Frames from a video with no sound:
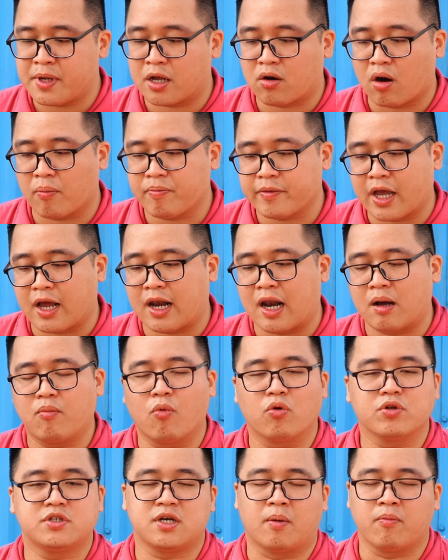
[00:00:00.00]
bị crop nhẹ là
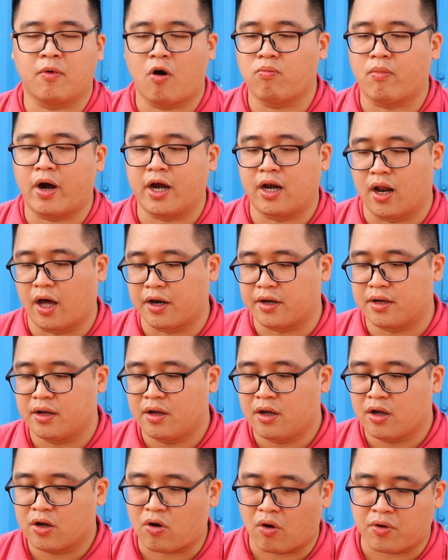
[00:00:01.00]
1.07 lần.
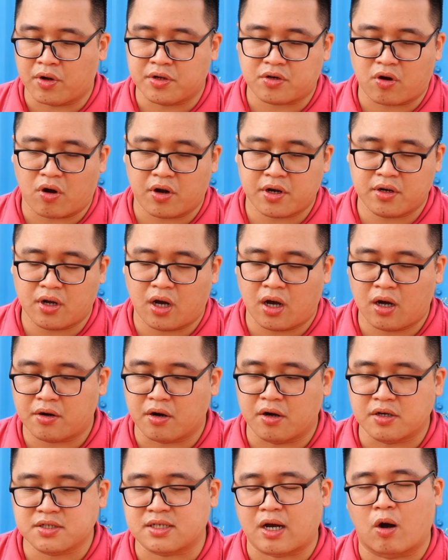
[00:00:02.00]
Còn ở con
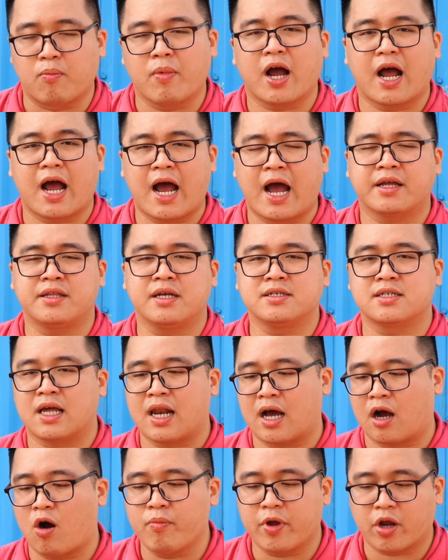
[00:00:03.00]
R6 Mark II thì
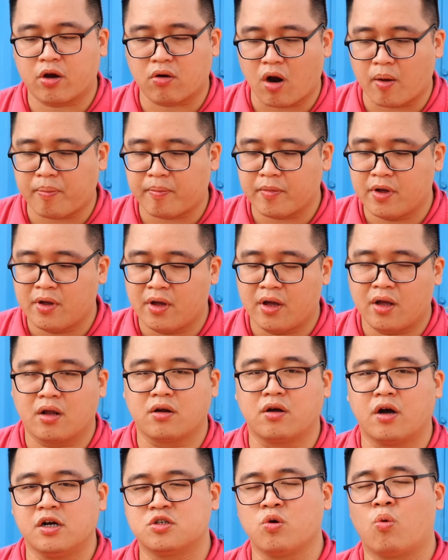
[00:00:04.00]
sẽ là không bị crop.
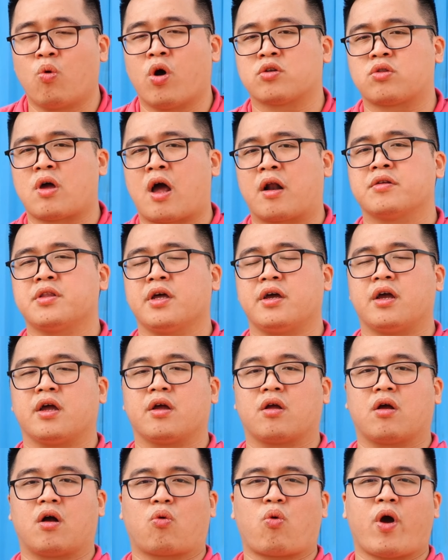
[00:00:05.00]
Người dùng hoàn toàn có
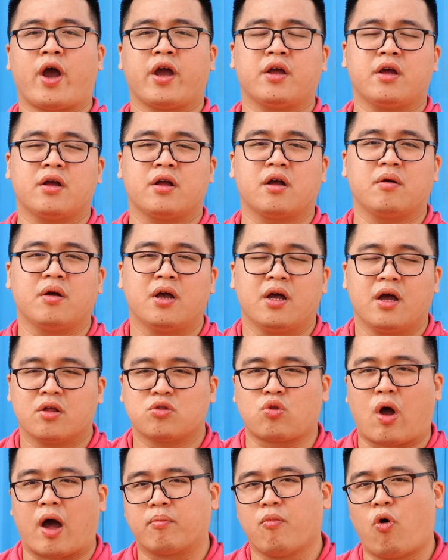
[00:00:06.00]
thể quay
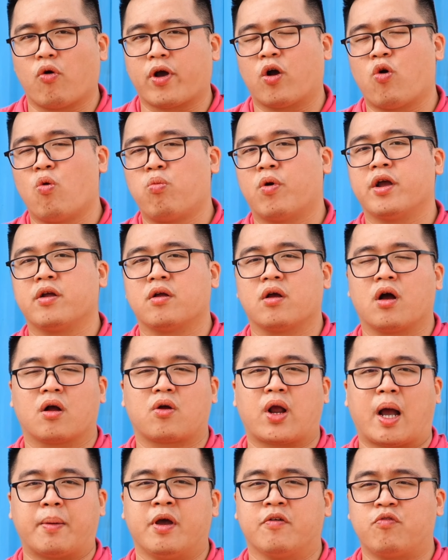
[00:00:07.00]
toàn bộ cái khung hình
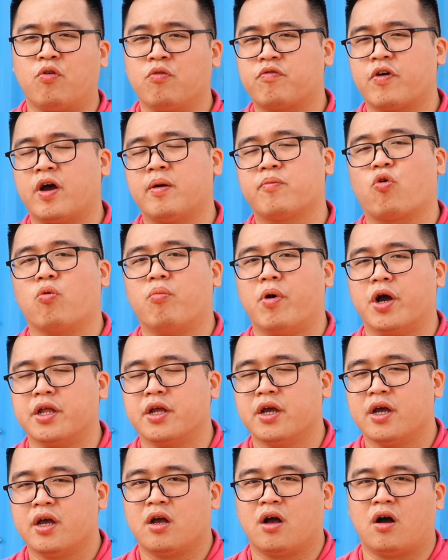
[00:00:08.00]
cảm biến full frame của mình
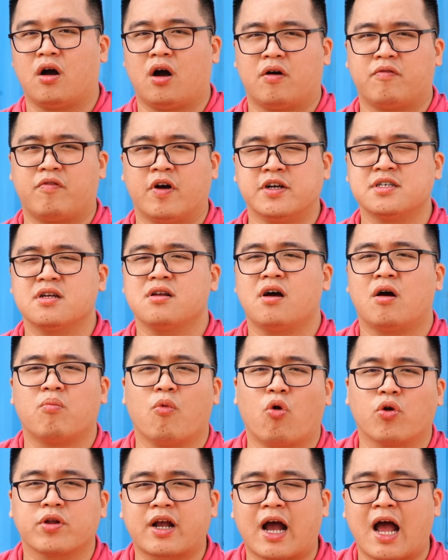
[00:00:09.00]
với chất lượng
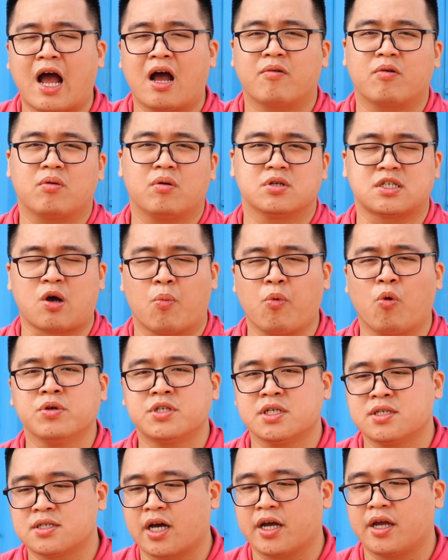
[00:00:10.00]
4K 60 frames
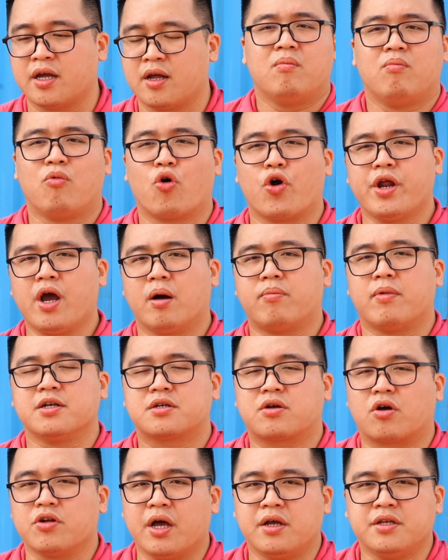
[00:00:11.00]
trên giây. Một cái điểm mà
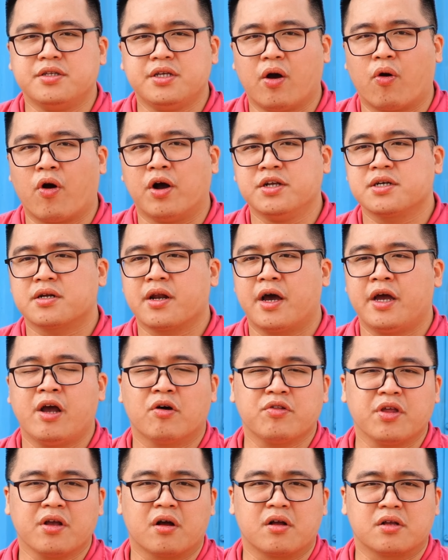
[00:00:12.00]
có thể nhiều người trước đây
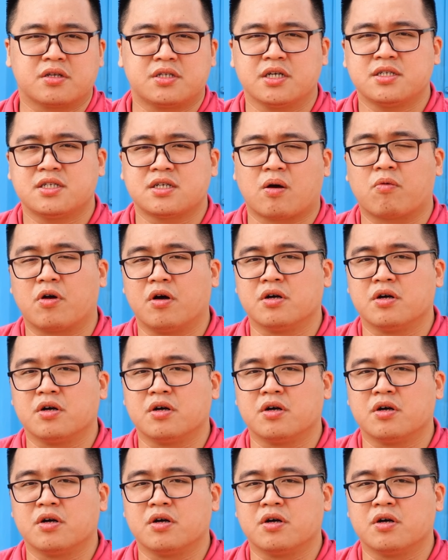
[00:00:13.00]
yêu thích ở trên dòng